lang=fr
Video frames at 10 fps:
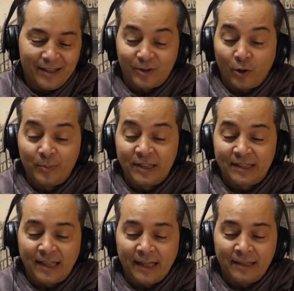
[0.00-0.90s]
sans
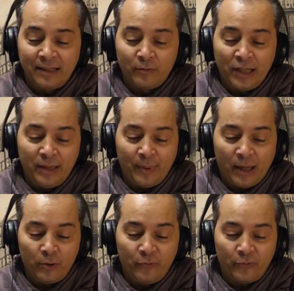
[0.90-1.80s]
mystère dévoilé
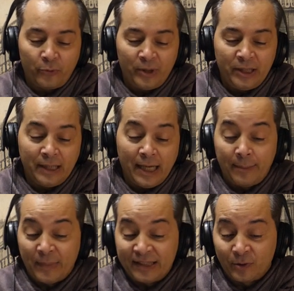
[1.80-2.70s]
par le fruit à
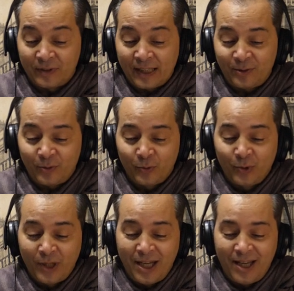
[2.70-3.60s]
ma sensation,
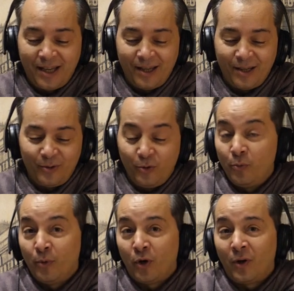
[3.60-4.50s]

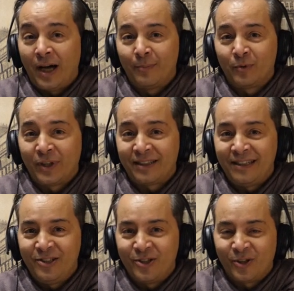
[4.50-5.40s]
nullement à mon
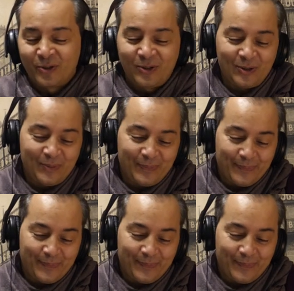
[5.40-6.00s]
intelligence.